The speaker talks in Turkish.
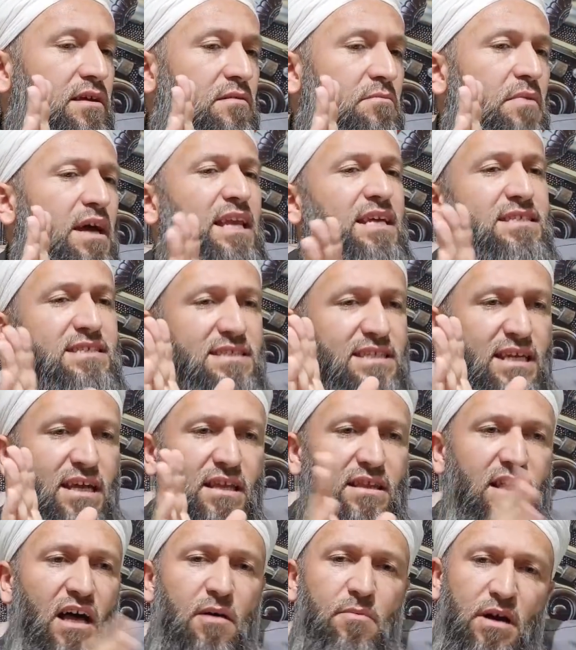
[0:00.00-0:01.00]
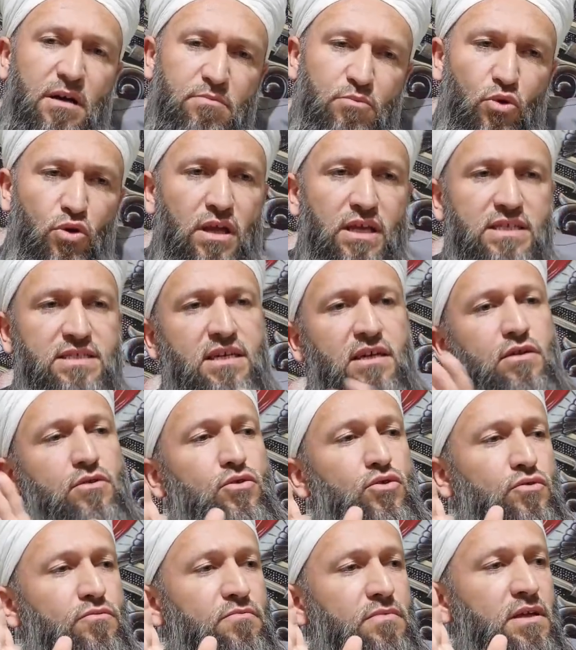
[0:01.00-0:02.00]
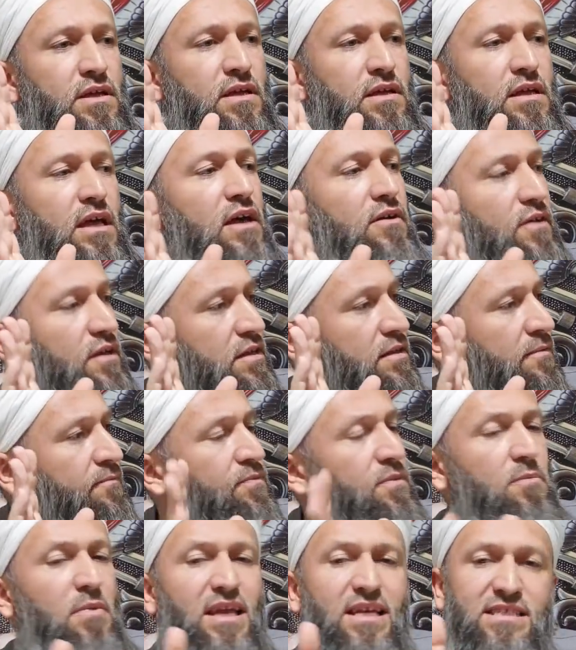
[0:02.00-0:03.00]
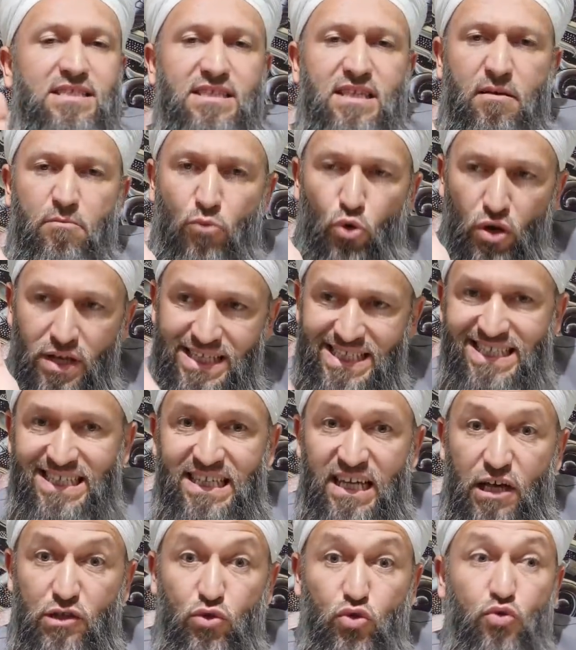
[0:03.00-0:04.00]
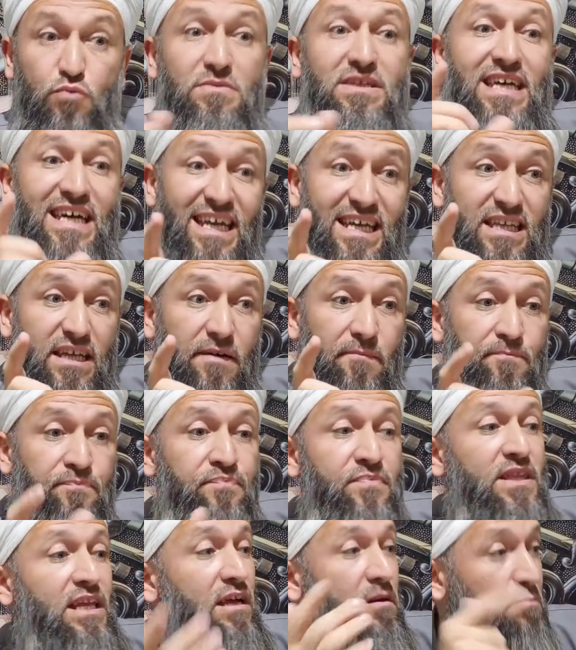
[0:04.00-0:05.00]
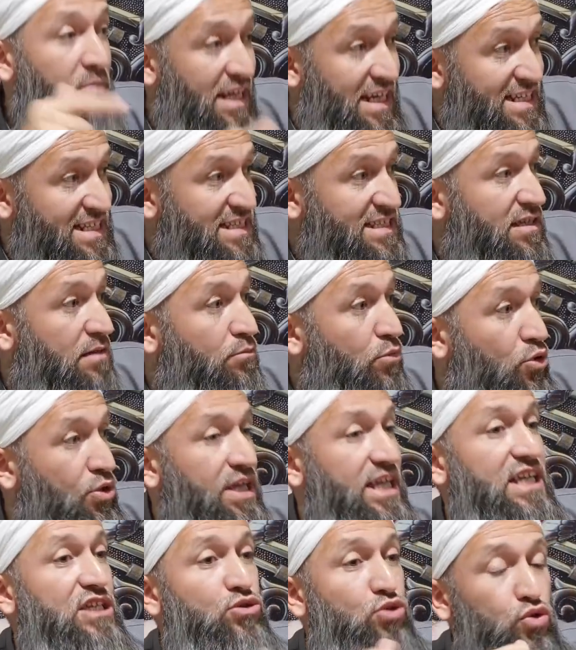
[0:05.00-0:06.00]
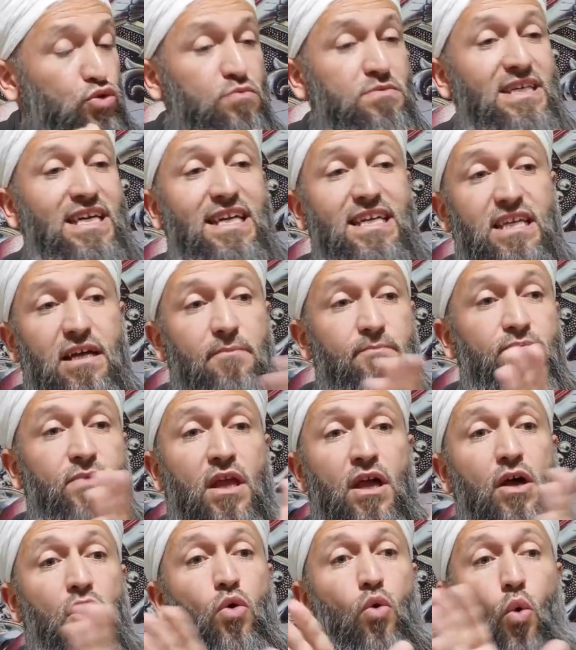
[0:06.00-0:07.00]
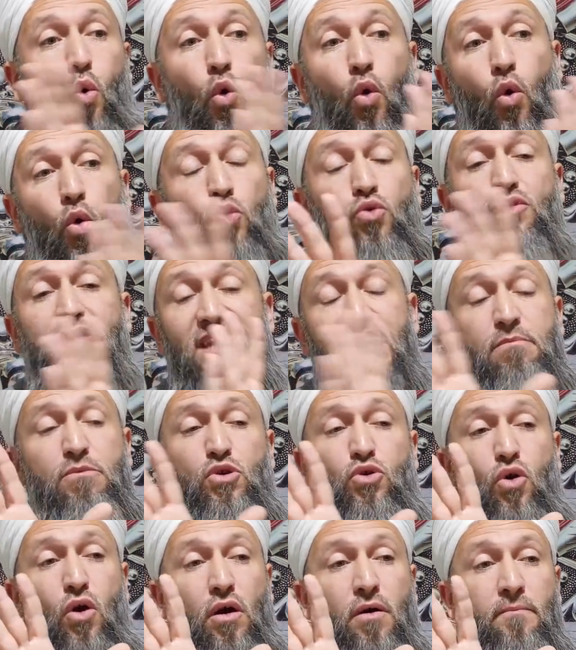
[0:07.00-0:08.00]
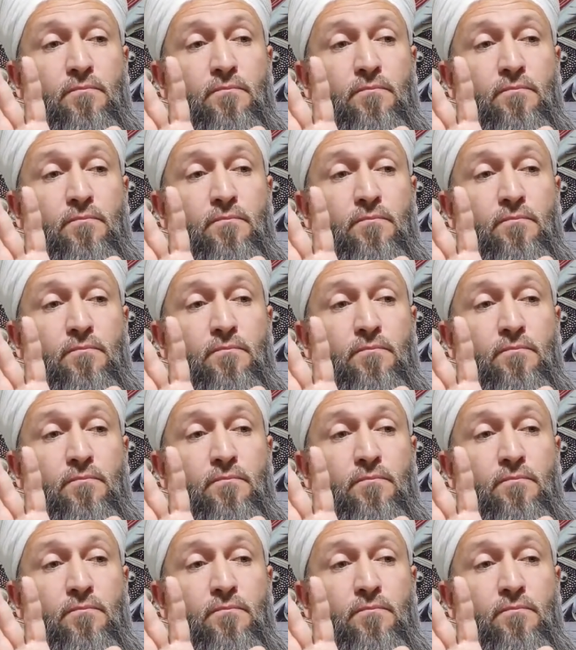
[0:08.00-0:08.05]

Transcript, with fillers: Ben eskiden Allah'a bak böyle isyan ediyordum. Evet. Ben eskiden böyle zina diyordum diyen adam, ben eskiden böyle içiyordum diyen adam onu demiyor.